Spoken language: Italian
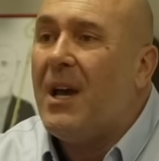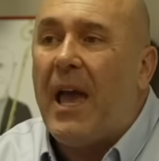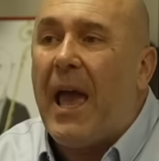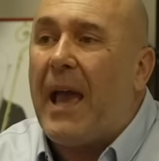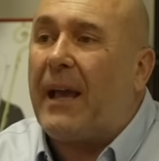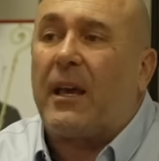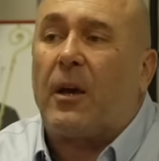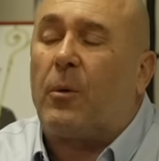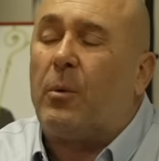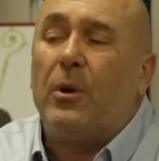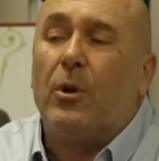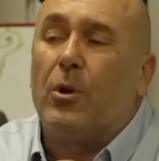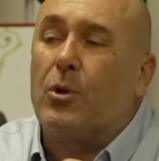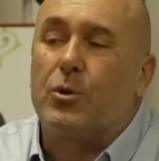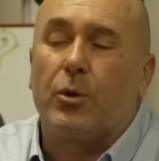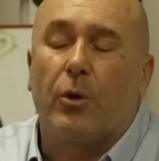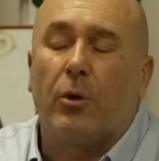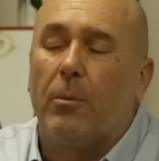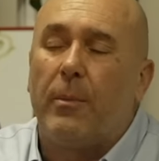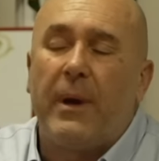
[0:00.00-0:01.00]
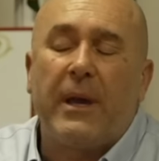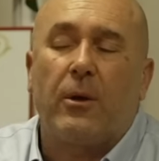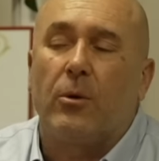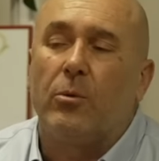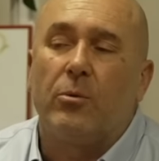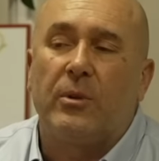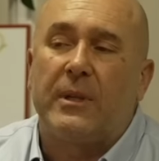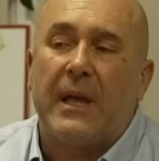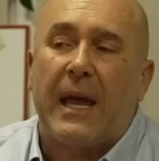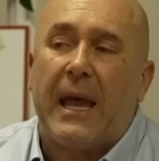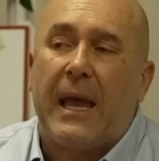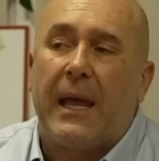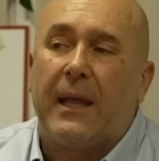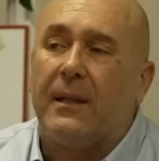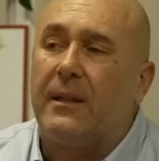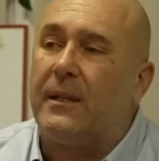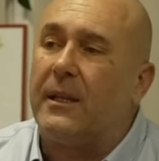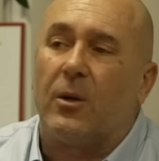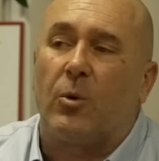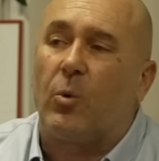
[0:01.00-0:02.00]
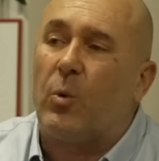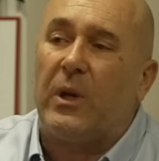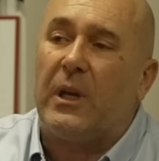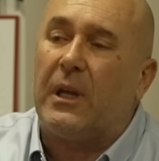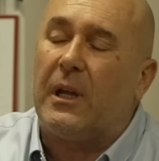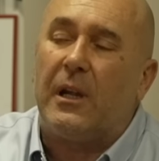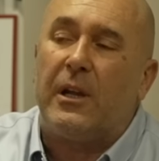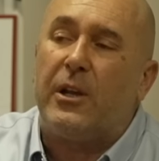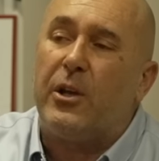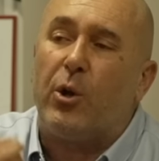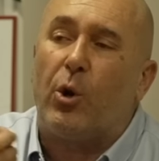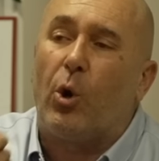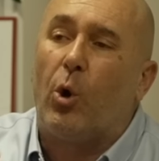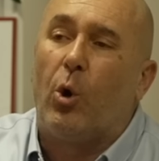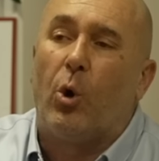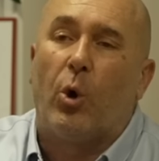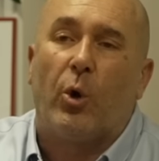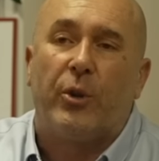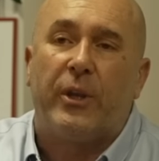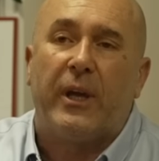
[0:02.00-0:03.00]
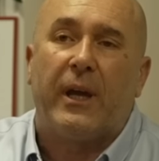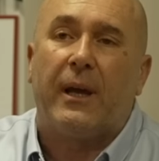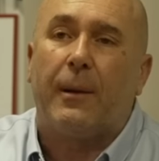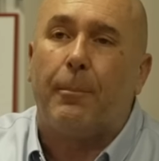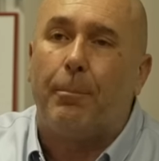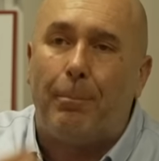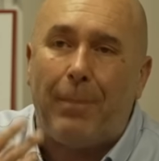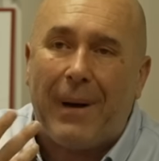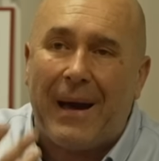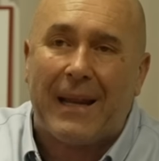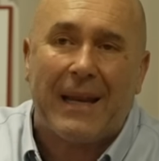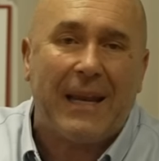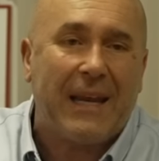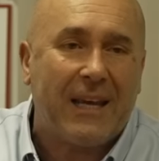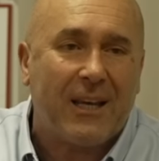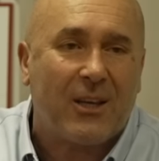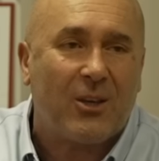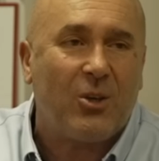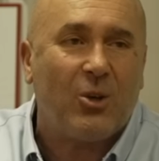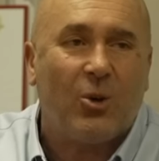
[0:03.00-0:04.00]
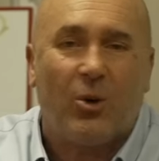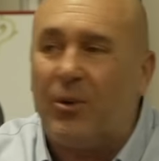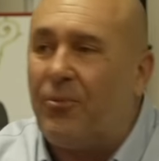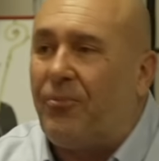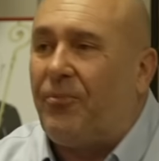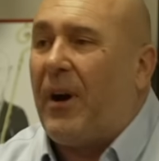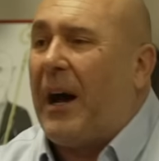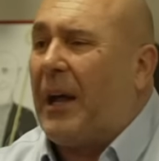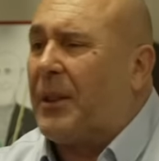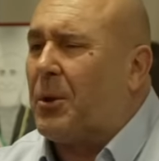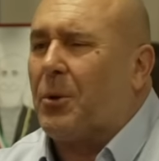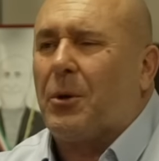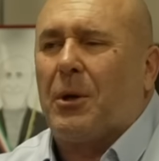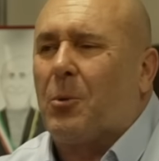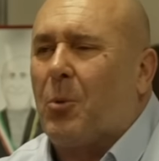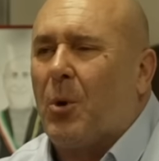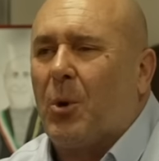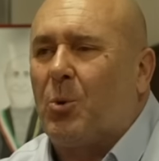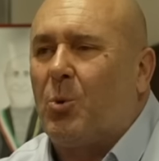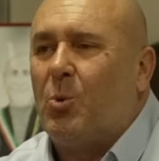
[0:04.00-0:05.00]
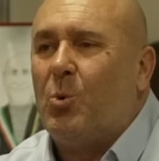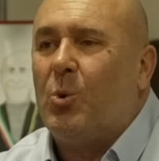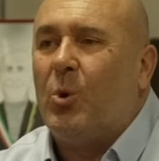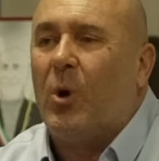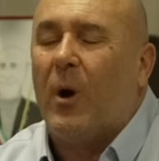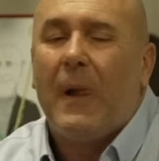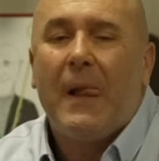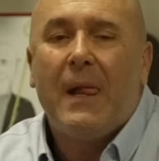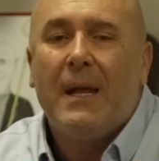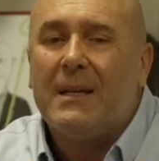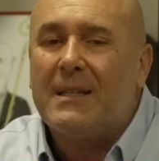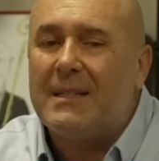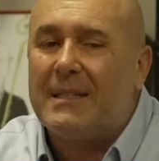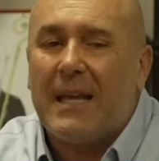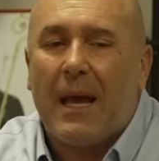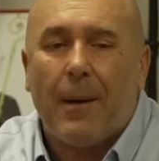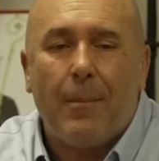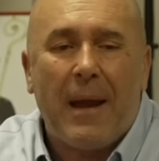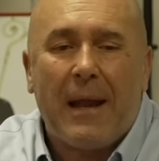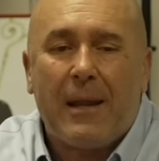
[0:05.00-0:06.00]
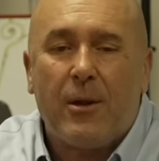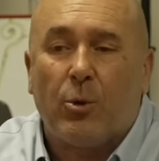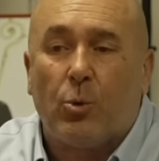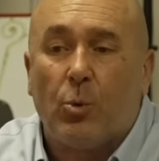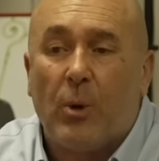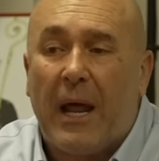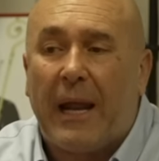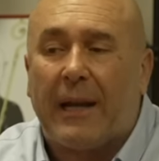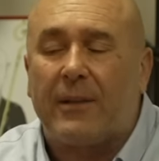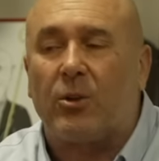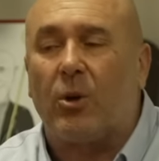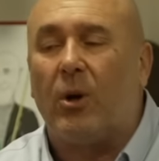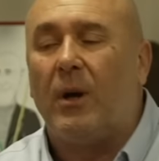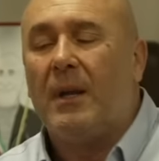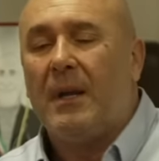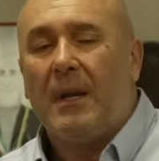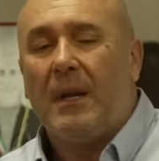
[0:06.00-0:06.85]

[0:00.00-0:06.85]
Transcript: è che qui non sono mai contenti, qui gli rode parecchio il fatto che qualcuno stia meglio di un altro.